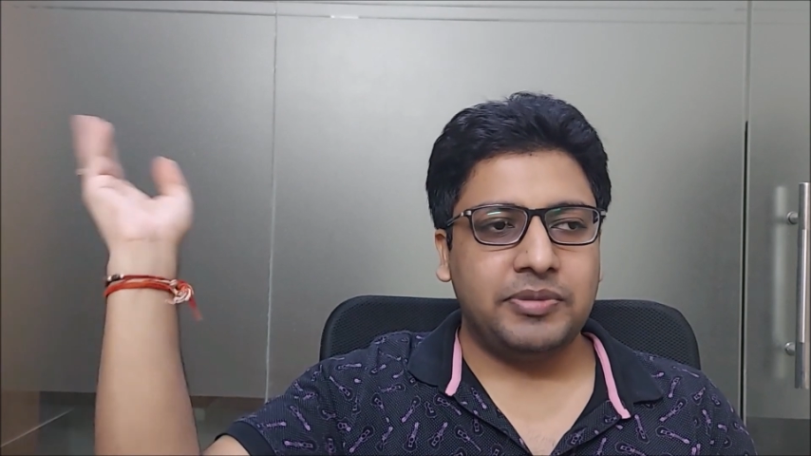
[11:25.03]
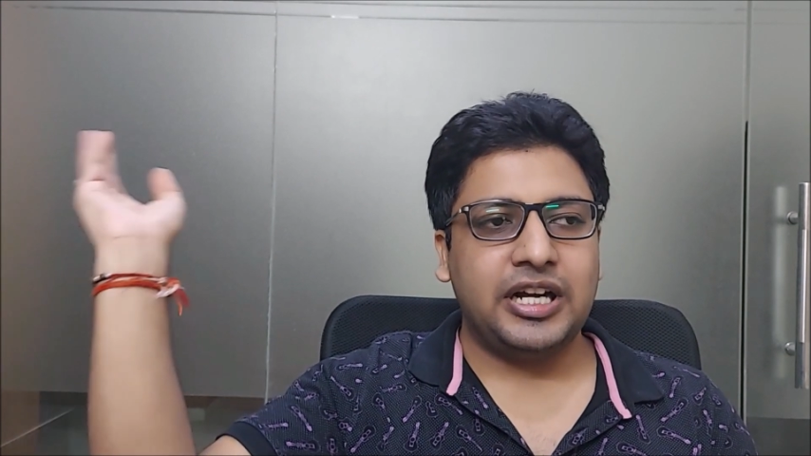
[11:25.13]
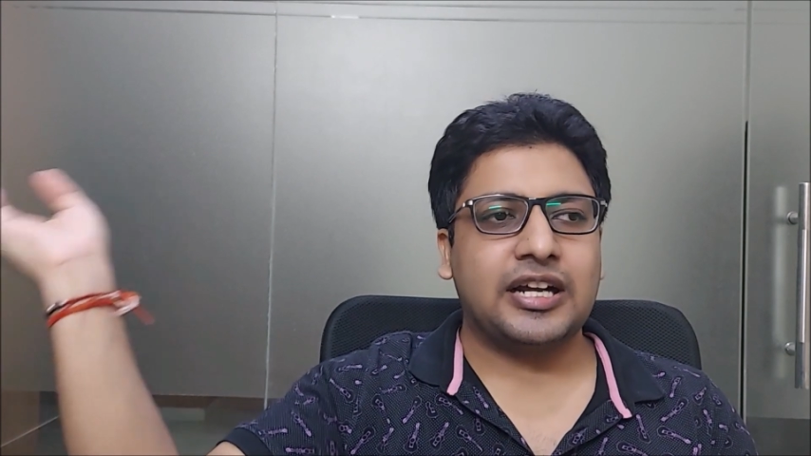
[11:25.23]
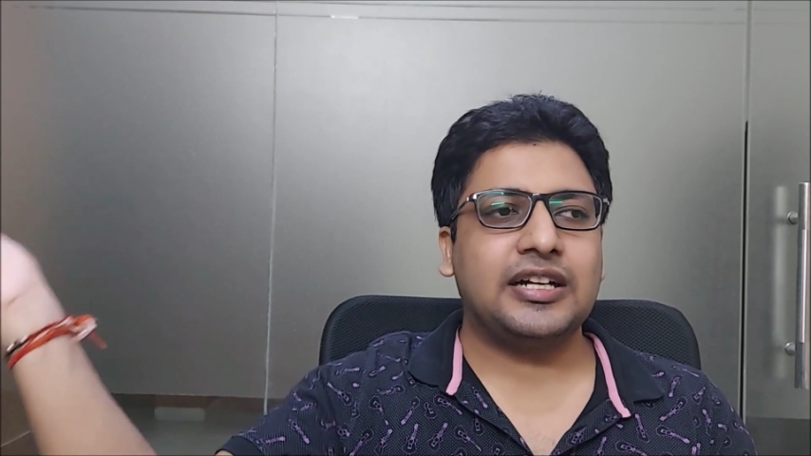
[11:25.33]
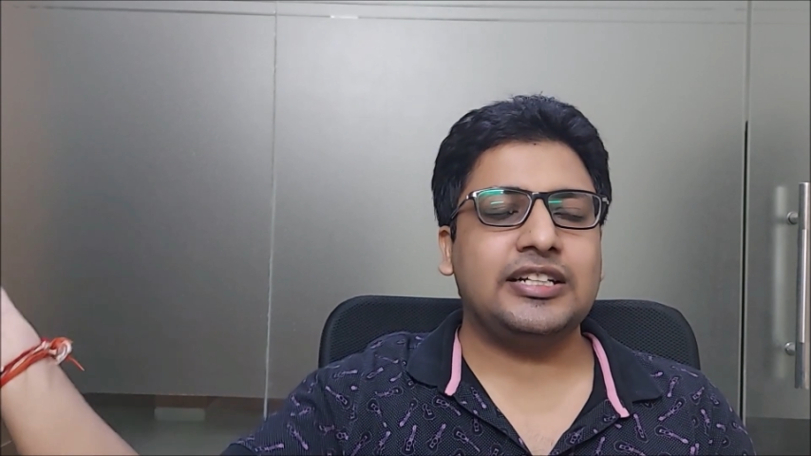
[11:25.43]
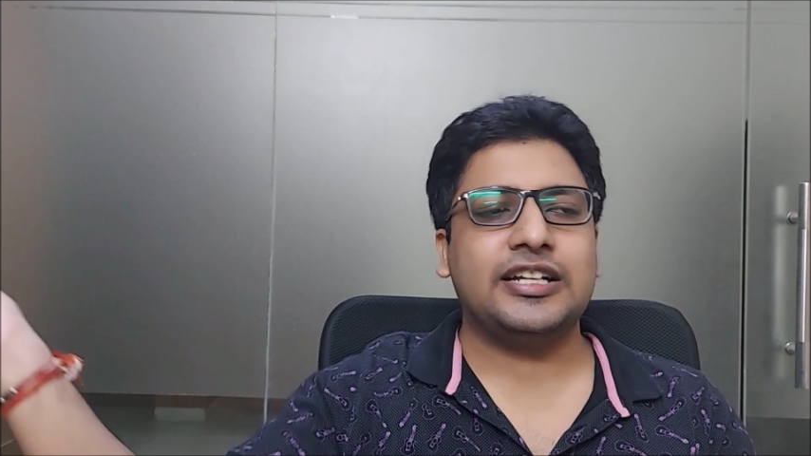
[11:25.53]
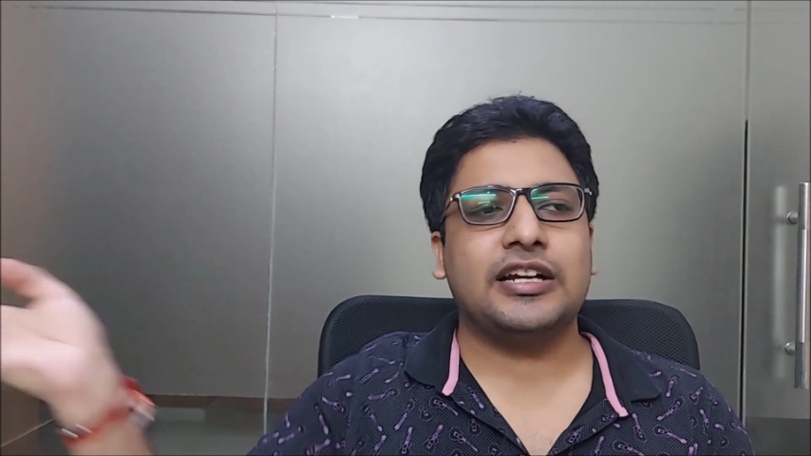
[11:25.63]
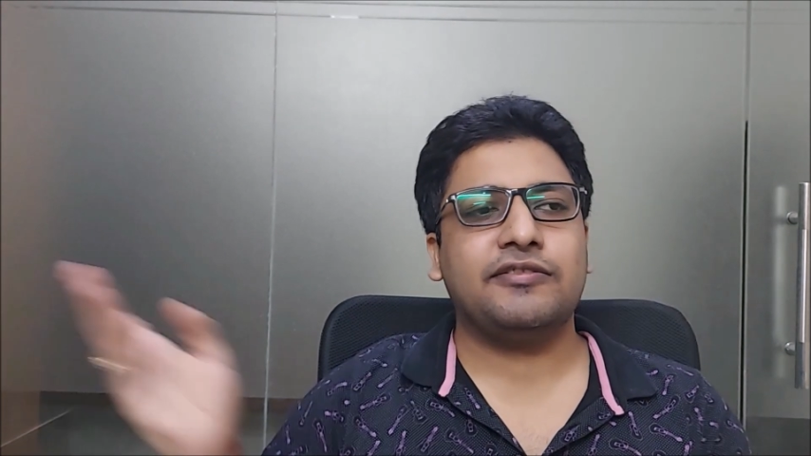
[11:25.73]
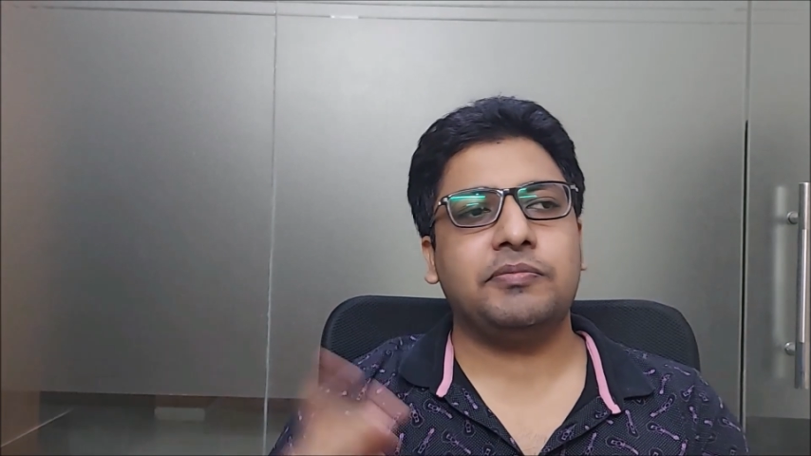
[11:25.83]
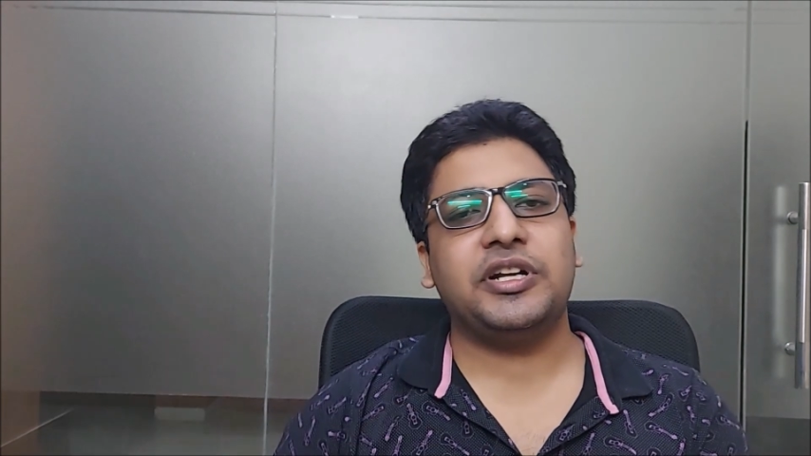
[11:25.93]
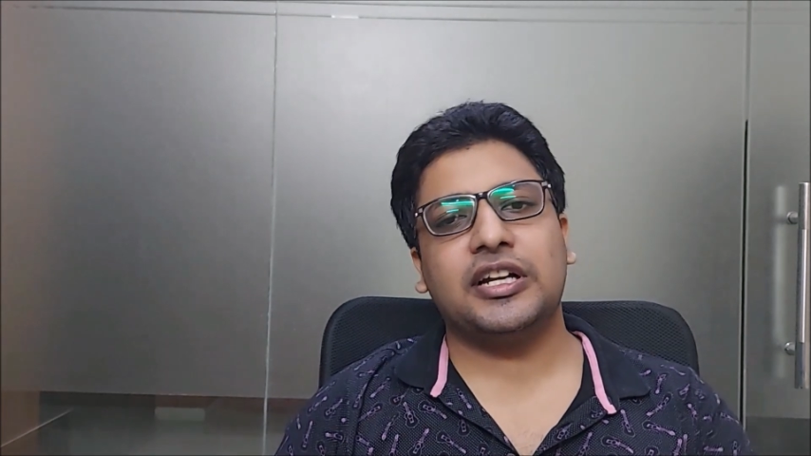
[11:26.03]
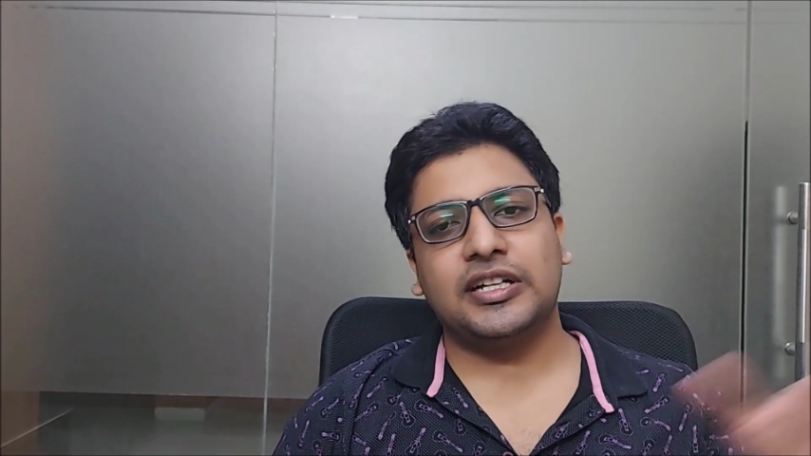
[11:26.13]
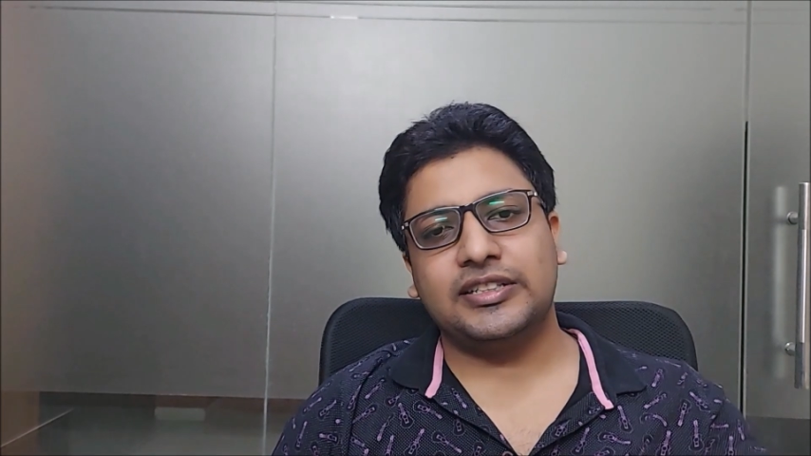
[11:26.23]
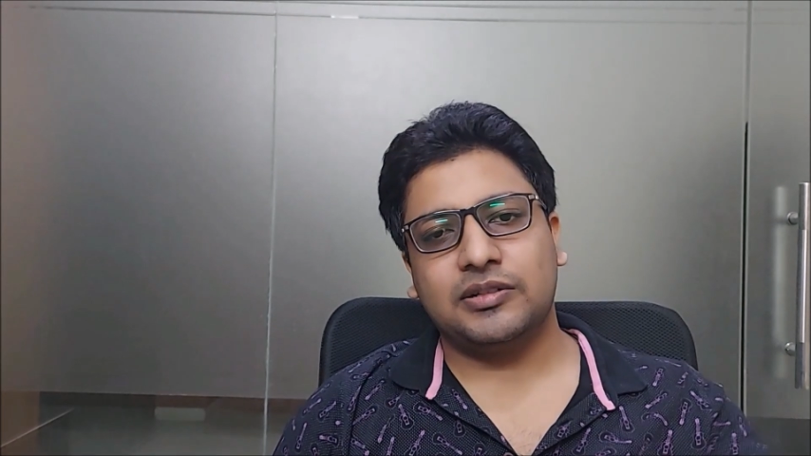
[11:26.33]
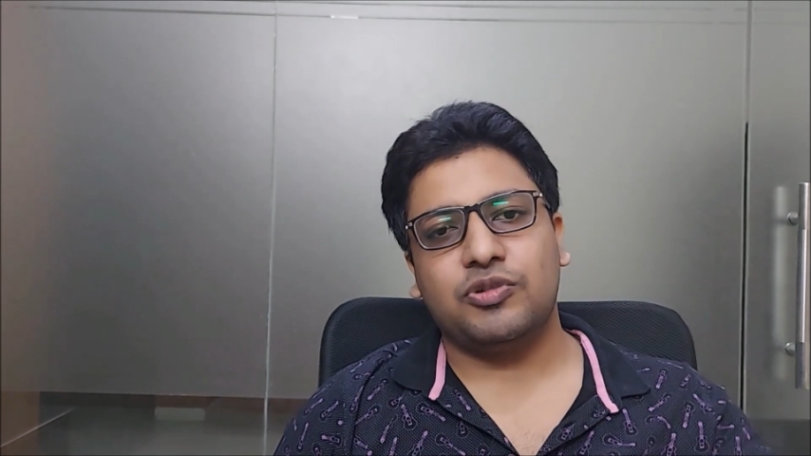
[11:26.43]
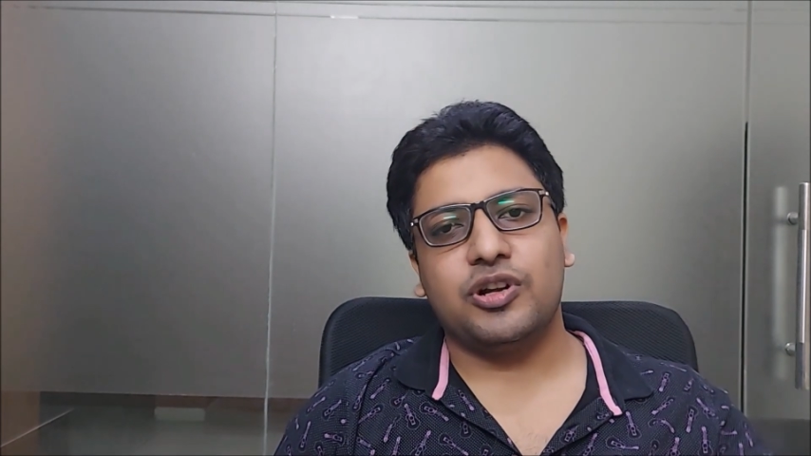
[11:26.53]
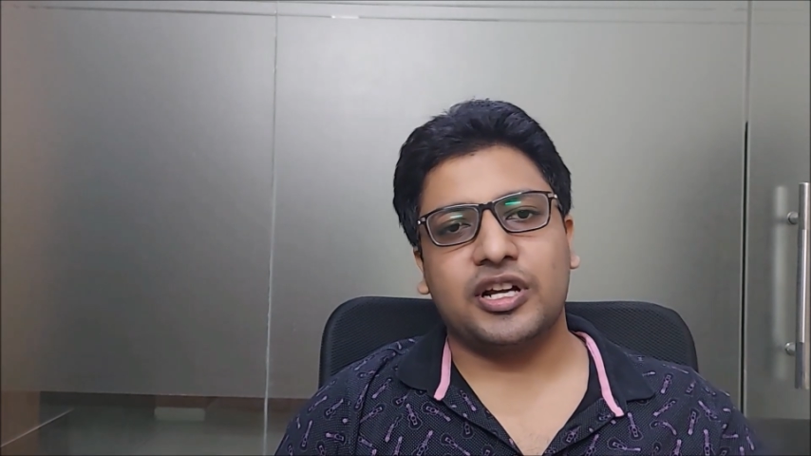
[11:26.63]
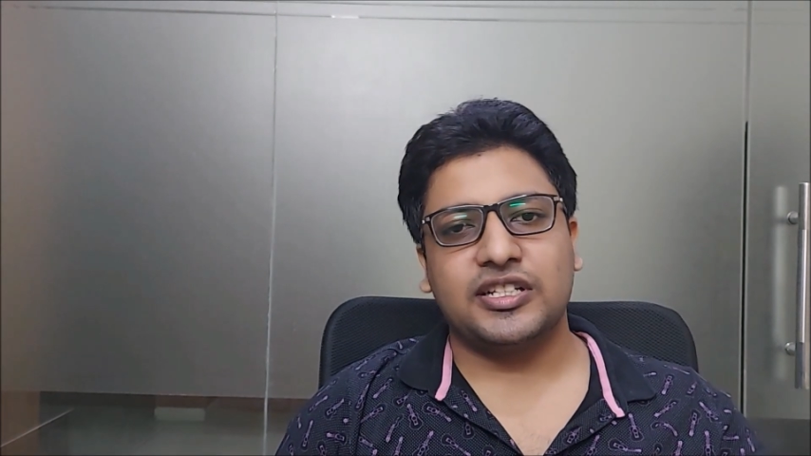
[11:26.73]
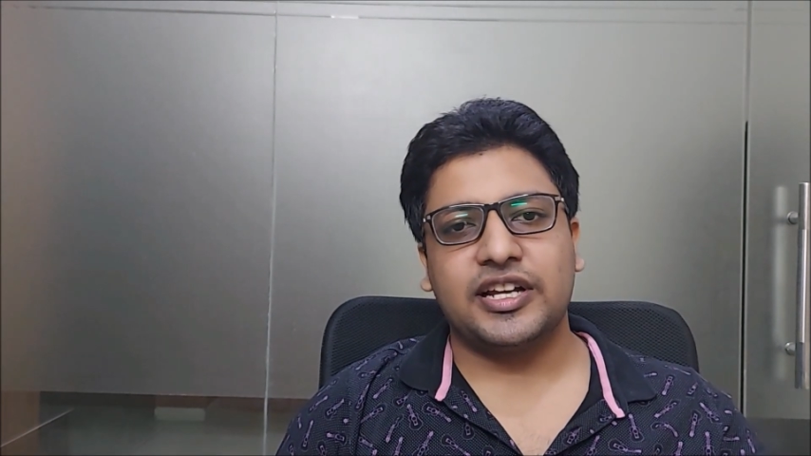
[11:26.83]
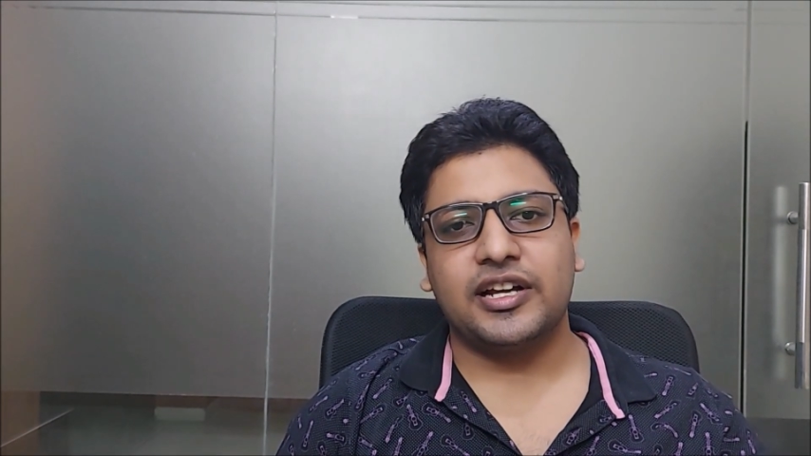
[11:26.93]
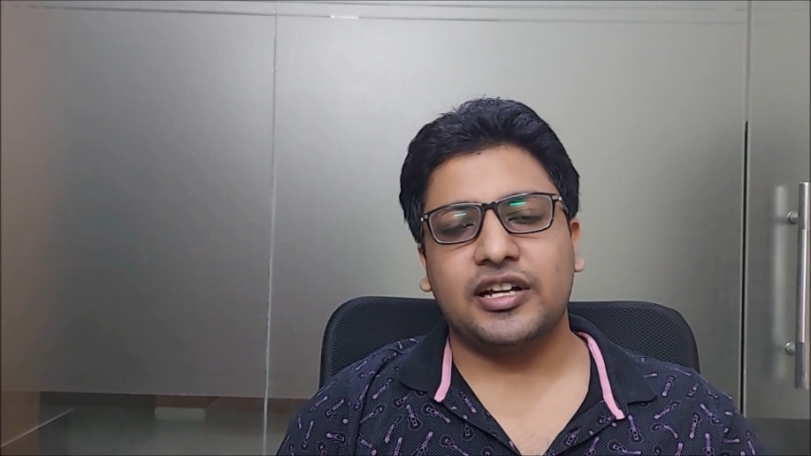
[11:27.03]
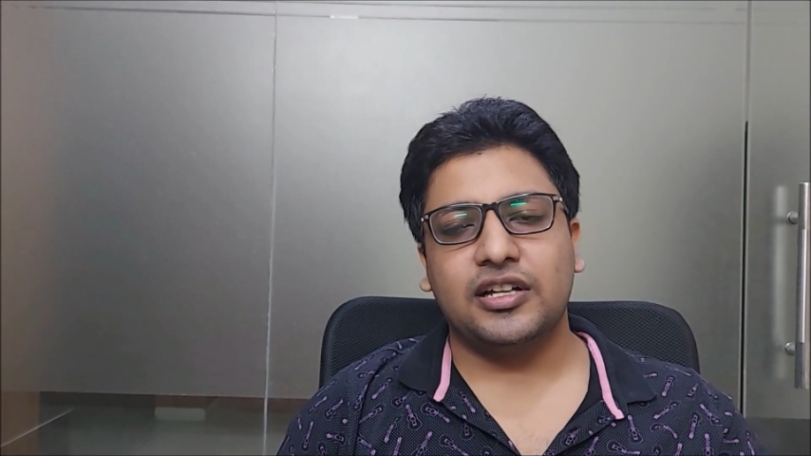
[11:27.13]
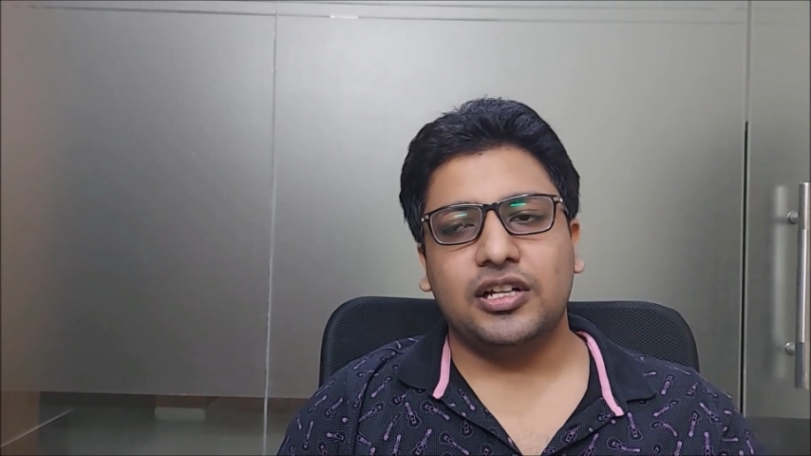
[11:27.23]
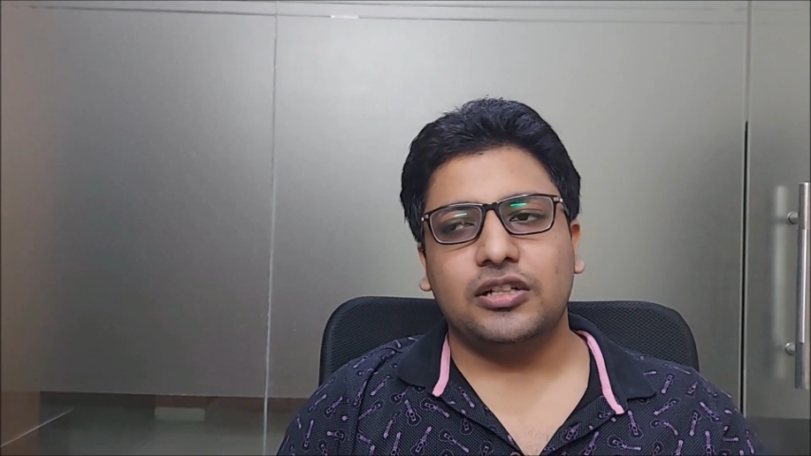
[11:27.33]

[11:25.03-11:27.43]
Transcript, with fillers: पीड़ागढ़ी जाएगा फिर पीड़ागढ़ी से मुंडका जाएगा